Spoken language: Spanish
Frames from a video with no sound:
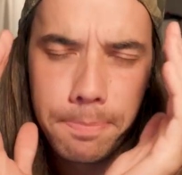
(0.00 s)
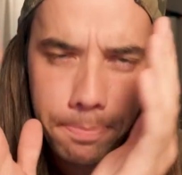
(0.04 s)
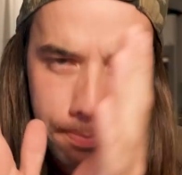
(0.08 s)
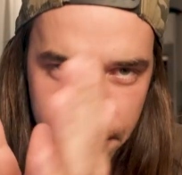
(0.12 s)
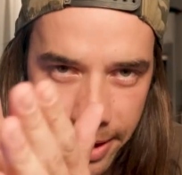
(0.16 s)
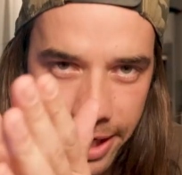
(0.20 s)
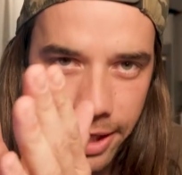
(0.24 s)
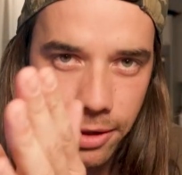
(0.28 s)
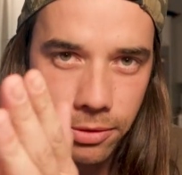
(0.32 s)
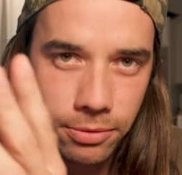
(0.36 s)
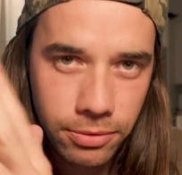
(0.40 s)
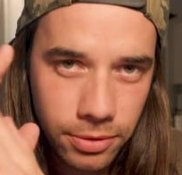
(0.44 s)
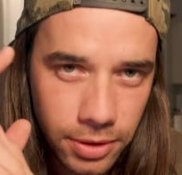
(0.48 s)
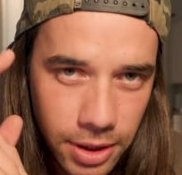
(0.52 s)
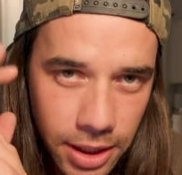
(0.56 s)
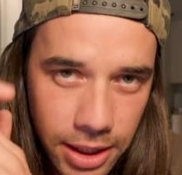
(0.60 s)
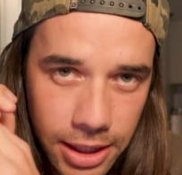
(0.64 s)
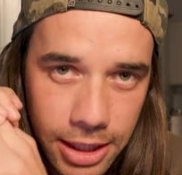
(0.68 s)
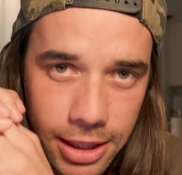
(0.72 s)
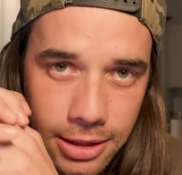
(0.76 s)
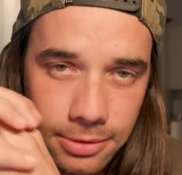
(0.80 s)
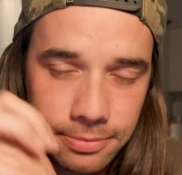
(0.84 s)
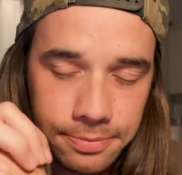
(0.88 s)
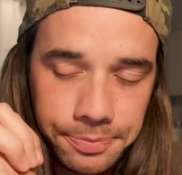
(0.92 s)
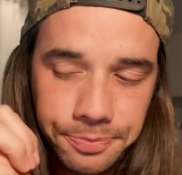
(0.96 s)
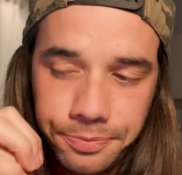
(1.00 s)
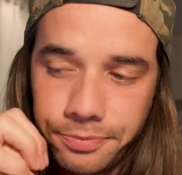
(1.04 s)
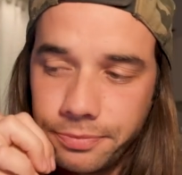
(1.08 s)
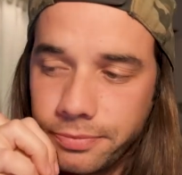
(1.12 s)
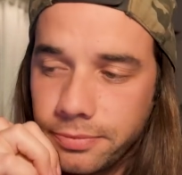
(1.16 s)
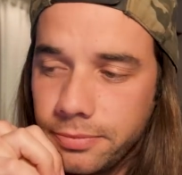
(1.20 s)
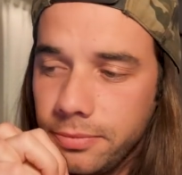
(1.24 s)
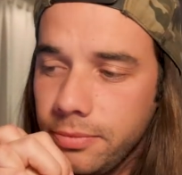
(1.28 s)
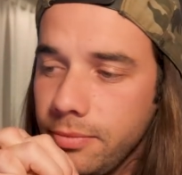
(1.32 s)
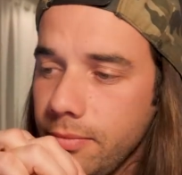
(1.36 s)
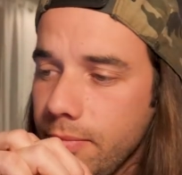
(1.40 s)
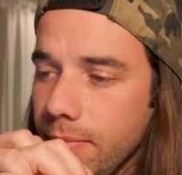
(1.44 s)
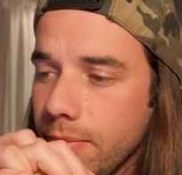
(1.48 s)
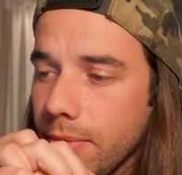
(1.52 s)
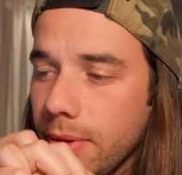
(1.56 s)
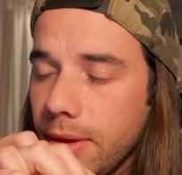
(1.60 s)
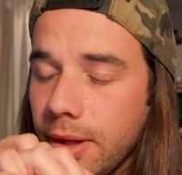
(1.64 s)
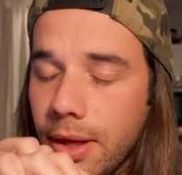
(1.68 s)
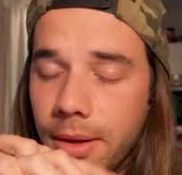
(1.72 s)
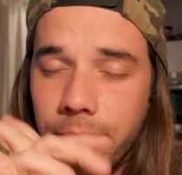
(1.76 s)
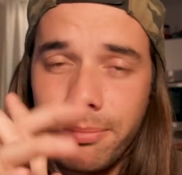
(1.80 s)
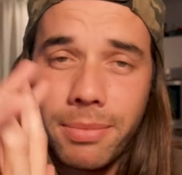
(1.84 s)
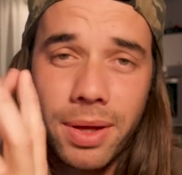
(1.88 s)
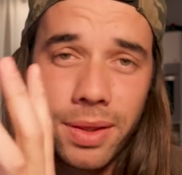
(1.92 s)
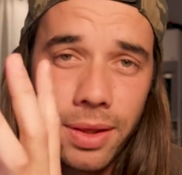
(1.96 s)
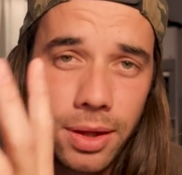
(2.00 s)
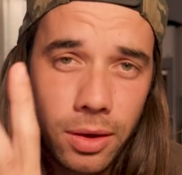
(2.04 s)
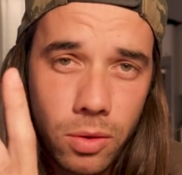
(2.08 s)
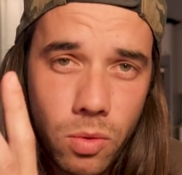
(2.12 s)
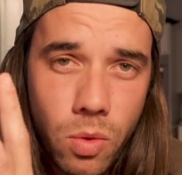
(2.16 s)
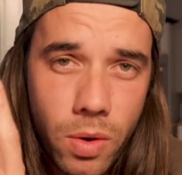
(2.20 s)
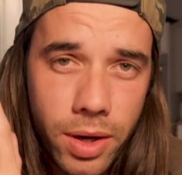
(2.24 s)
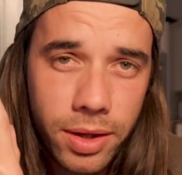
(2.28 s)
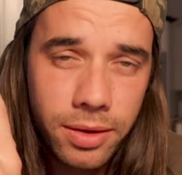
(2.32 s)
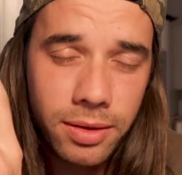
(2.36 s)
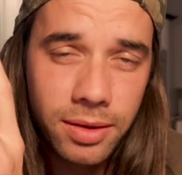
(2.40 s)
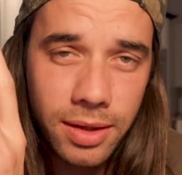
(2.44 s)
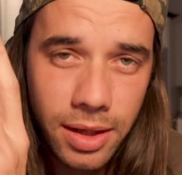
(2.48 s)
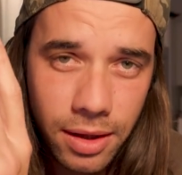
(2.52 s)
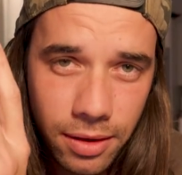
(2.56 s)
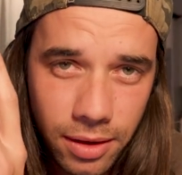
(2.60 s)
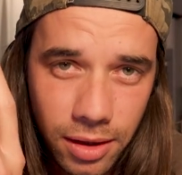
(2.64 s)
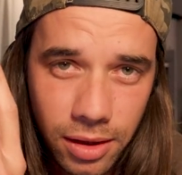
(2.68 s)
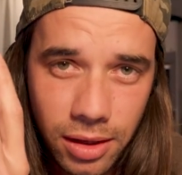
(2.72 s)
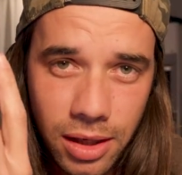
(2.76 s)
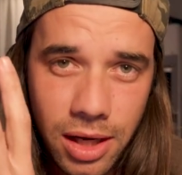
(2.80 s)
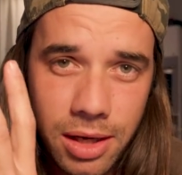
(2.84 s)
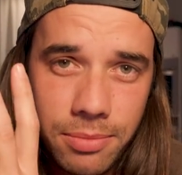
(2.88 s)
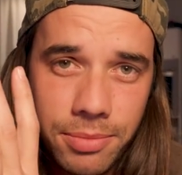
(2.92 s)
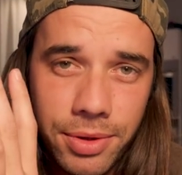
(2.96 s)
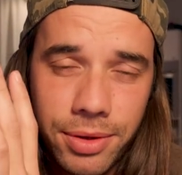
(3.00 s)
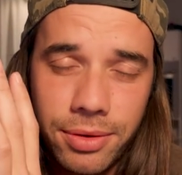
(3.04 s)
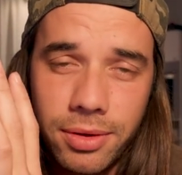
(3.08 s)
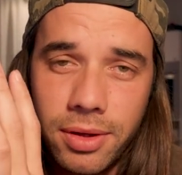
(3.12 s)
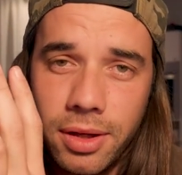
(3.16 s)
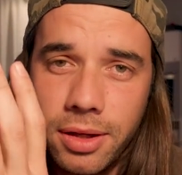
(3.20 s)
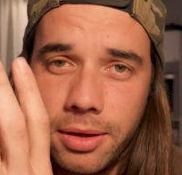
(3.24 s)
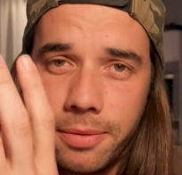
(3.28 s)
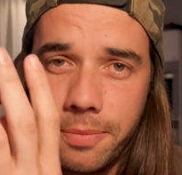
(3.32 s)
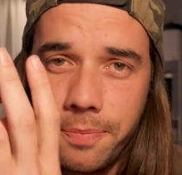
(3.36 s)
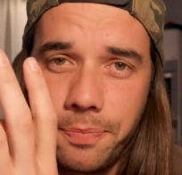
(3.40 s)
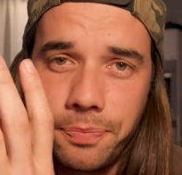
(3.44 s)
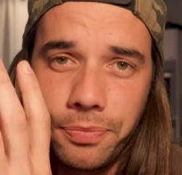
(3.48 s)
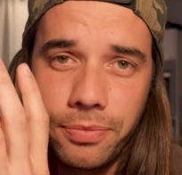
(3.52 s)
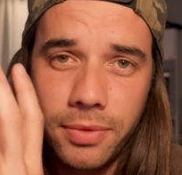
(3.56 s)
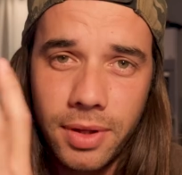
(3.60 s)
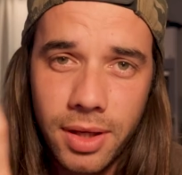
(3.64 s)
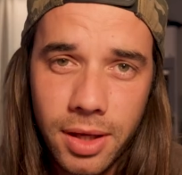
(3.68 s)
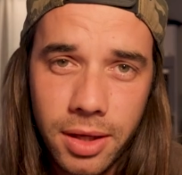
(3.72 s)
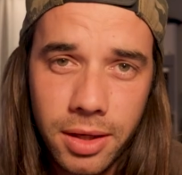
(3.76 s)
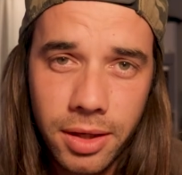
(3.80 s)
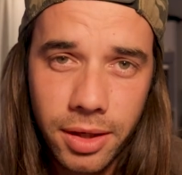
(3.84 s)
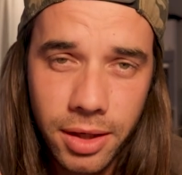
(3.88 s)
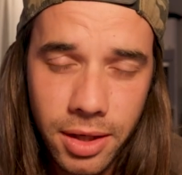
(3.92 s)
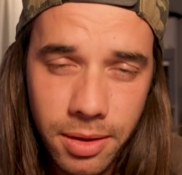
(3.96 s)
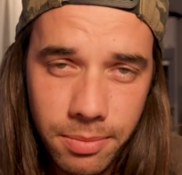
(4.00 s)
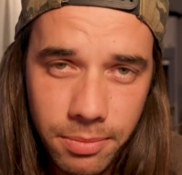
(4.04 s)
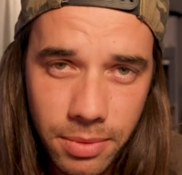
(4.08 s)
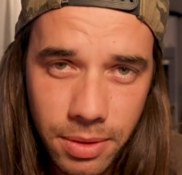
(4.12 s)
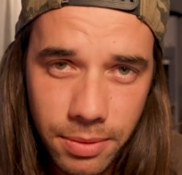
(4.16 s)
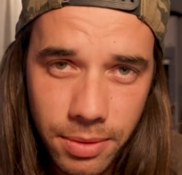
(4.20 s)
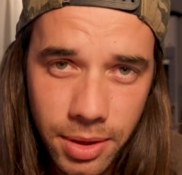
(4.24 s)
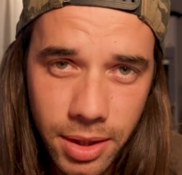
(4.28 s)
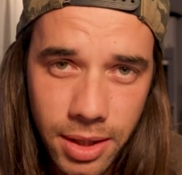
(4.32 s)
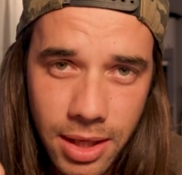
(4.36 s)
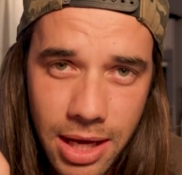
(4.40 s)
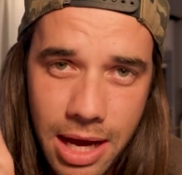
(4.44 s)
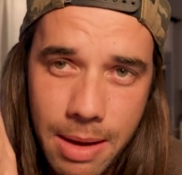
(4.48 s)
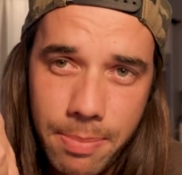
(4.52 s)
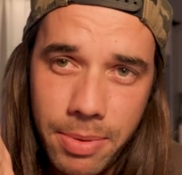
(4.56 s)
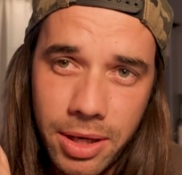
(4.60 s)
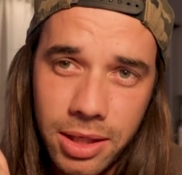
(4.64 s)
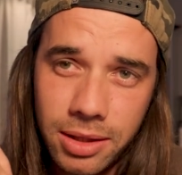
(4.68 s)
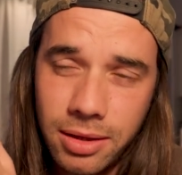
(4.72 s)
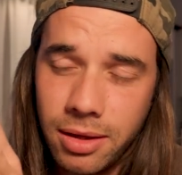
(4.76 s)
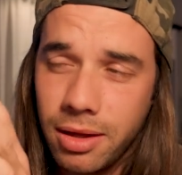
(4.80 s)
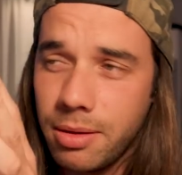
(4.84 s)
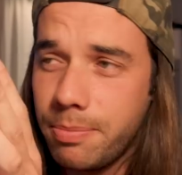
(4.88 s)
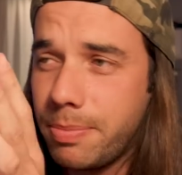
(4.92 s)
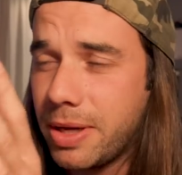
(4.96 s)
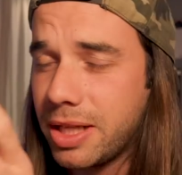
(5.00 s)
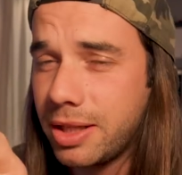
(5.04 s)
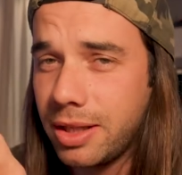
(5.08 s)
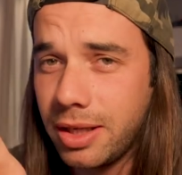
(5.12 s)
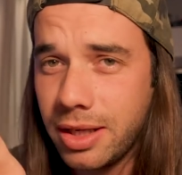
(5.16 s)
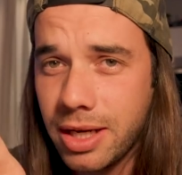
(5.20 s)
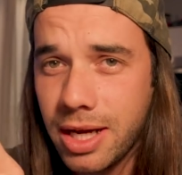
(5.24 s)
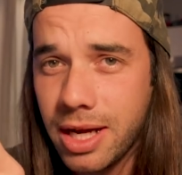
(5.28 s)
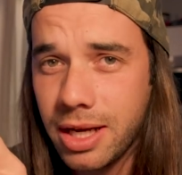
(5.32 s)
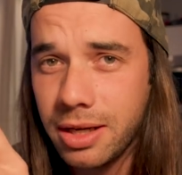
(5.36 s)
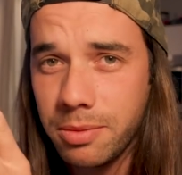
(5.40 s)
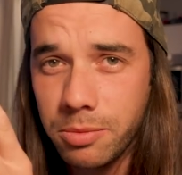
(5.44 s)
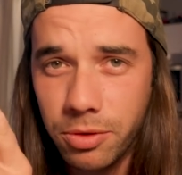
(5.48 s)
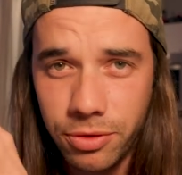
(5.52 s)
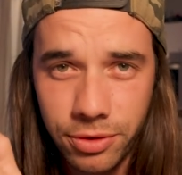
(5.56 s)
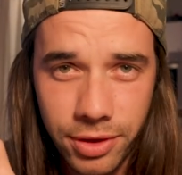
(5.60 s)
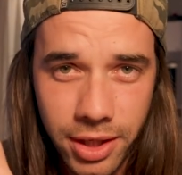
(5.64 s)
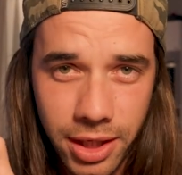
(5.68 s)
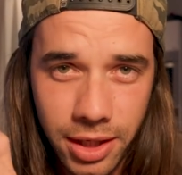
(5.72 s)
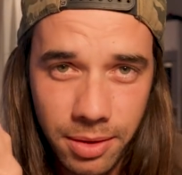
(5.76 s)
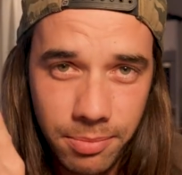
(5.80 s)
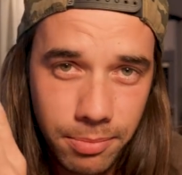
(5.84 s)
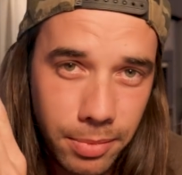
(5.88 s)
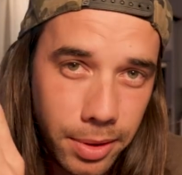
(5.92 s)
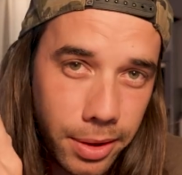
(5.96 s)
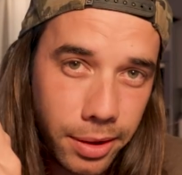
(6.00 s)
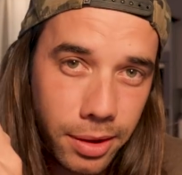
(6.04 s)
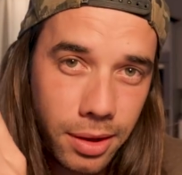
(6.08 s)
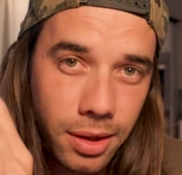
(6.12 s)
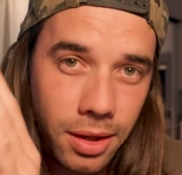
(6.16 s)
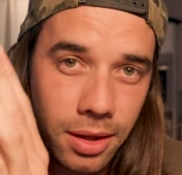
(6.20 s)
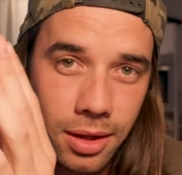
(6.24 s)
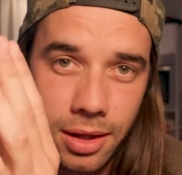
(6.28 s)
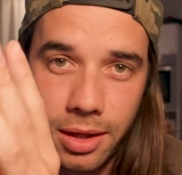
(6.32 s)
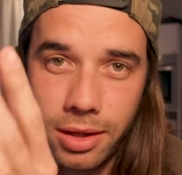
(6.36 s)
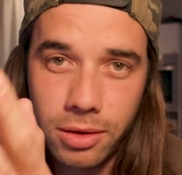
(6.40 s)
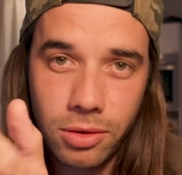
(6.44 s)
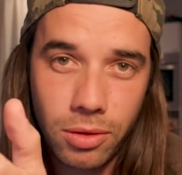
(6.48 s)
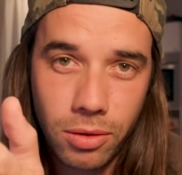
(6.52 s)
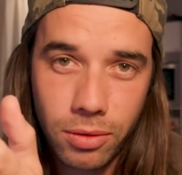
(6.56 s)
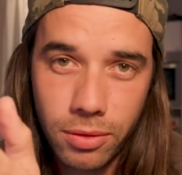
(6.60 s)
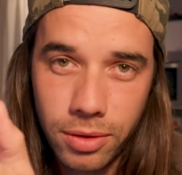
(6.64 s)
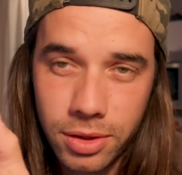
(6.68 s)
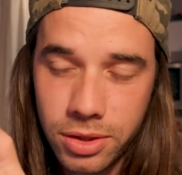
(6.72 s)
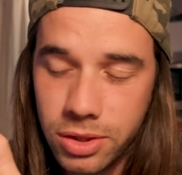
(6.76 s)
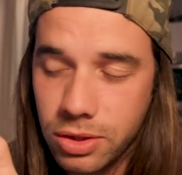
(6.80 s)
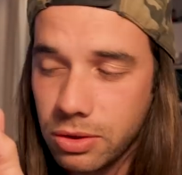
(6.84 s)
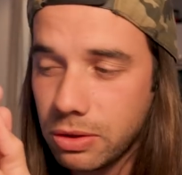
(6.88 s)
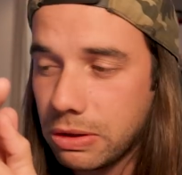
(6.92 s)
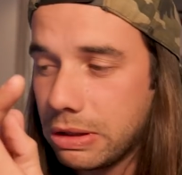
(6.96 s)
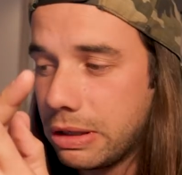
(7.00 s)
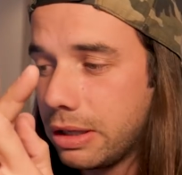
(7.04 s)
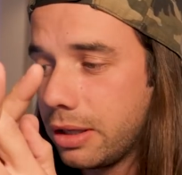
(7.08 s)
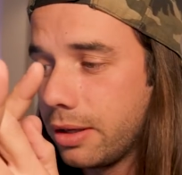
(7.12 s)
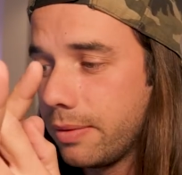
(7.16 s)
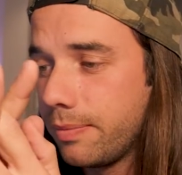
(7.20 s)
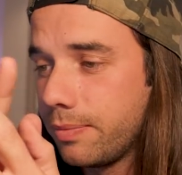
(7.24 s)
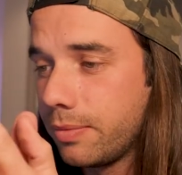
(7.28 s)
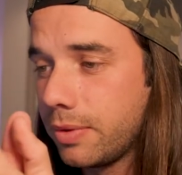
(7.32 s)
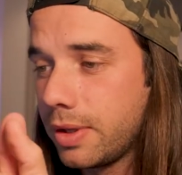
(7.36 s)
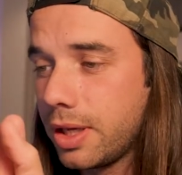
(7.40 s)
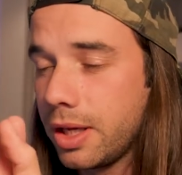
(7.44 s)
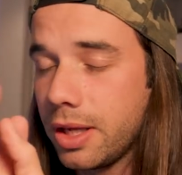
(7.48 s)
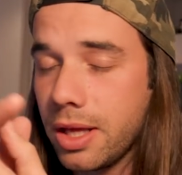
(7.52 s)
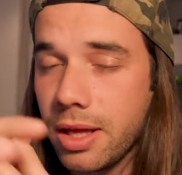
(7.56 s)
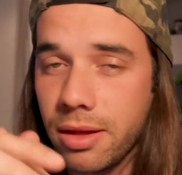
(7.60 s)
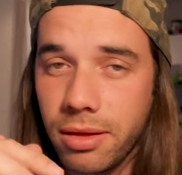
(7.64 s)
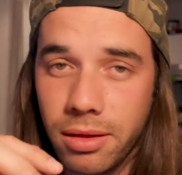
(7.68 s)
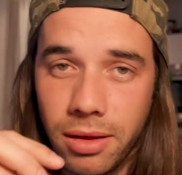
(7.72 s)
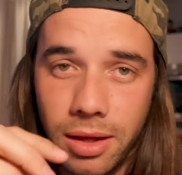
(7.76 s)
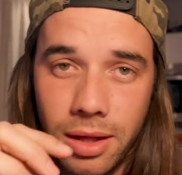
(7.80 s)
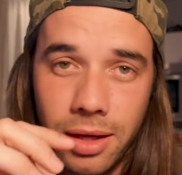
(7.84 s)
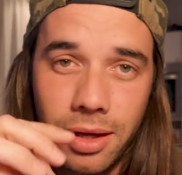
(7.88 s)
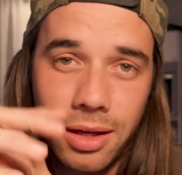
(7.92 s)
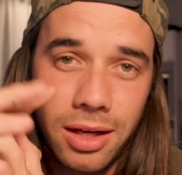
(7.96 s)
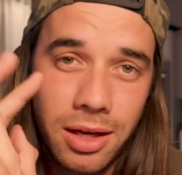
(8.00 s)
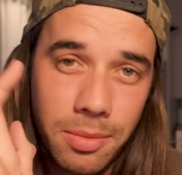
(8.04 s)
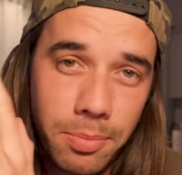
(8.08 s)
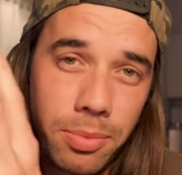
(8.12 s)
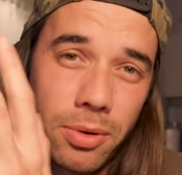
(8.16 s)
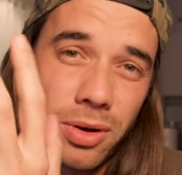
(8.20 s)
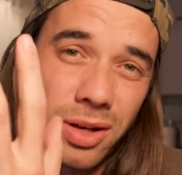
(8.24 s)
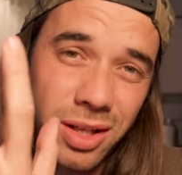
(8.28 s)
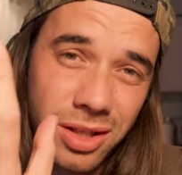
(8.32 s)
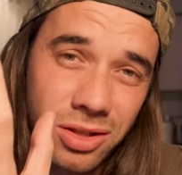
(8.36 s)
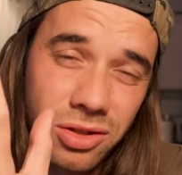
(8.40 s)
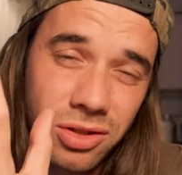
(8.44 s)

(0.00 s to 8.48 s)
Pero un día me di cuenta de realmente qué quería en mi vida, aparte de patinar y montar en bici y todo esto que, que hacía, que por